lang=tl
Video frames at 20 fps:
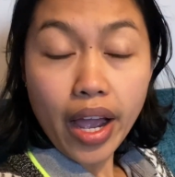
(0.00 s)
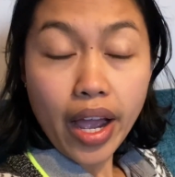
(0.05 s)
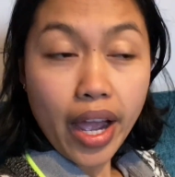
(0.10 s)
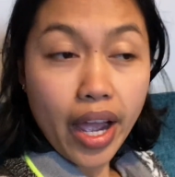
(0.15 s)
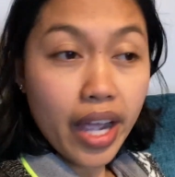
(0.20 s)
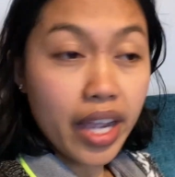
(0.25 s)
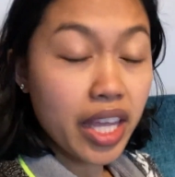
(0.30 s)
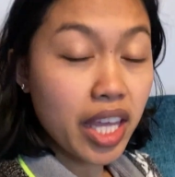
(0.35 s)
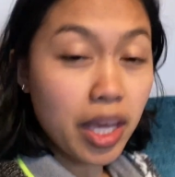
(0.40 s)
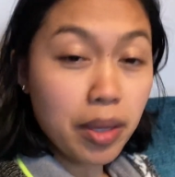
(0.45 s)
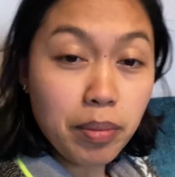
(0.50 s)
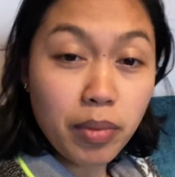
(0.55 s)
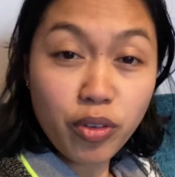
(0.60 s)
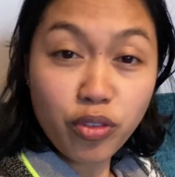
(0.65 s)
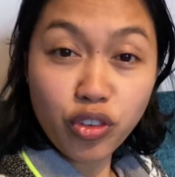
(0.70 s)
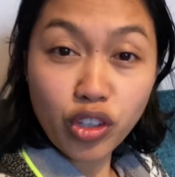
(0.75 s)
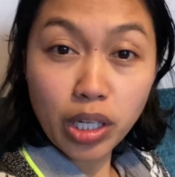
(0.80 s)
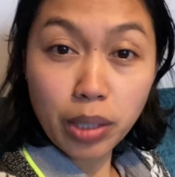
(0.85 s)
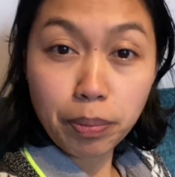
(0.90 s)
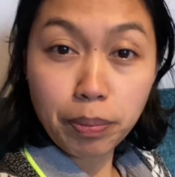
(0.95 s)
I am a
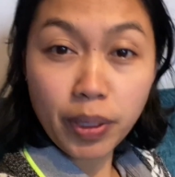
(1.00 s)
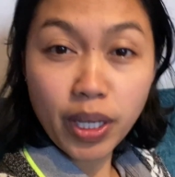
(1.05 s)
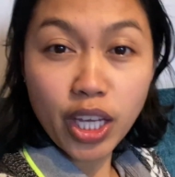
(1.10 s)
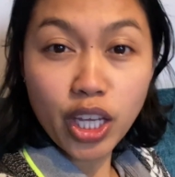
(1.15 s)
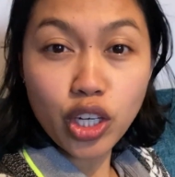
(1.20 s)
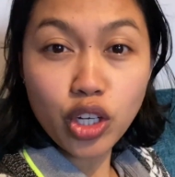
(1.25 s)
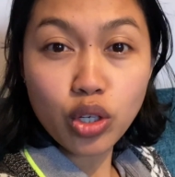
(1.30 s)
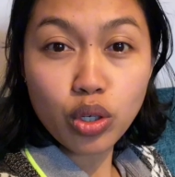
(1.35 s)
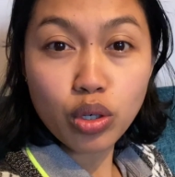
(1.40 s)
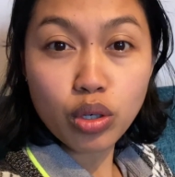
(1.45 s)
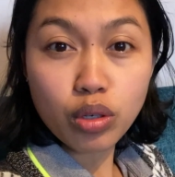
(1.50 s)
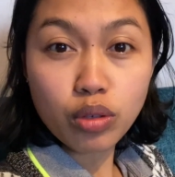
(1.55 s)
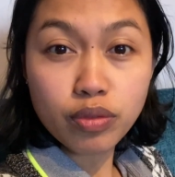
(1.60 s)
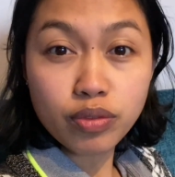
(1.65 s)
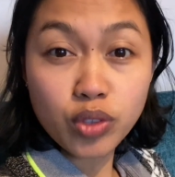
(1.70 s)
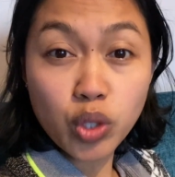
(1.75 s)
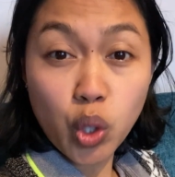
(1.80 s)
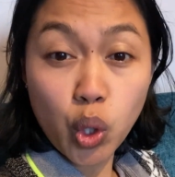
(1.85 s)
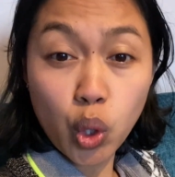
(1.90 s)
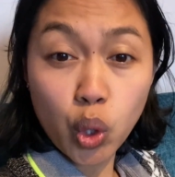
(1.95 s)
Filipino,
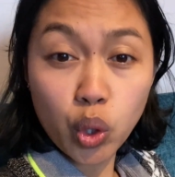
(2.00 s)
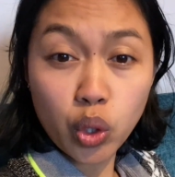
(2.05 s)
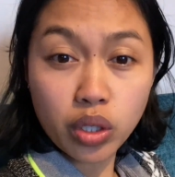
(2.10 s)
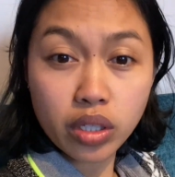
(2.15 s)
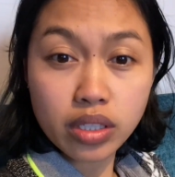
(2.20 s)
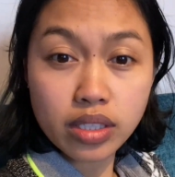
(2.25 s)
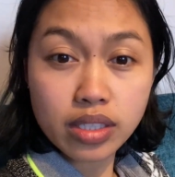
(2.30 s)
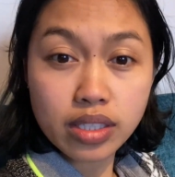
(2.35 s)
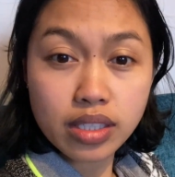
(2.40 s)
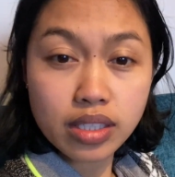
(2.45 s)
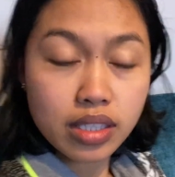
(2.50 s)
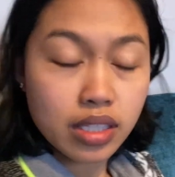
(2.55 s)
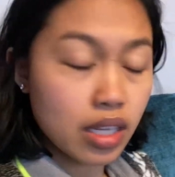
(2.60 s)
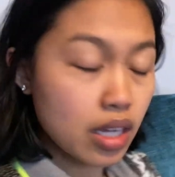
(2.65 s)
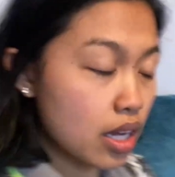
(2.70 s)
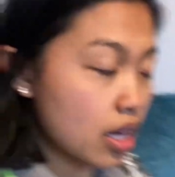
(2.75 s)
of course.